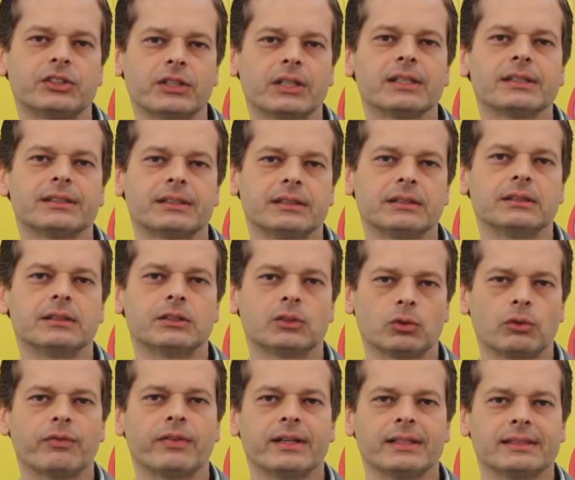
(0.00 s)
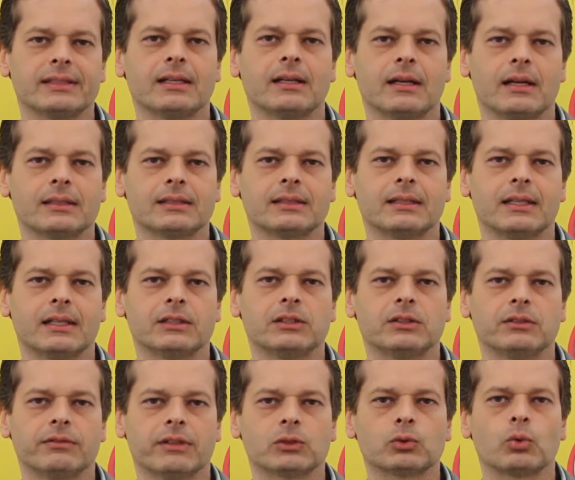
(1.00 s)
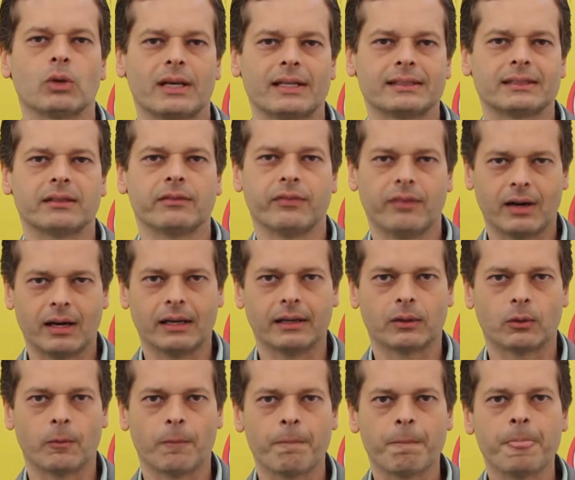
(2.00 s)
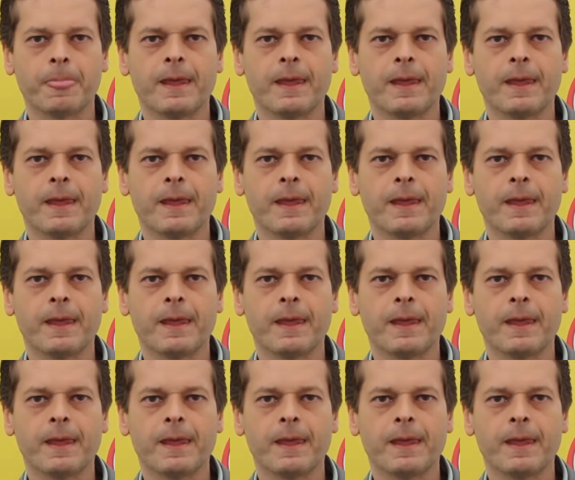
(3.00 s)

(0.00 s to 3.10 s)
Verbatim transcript: chance de sofrer esse acidente vascular encefálico.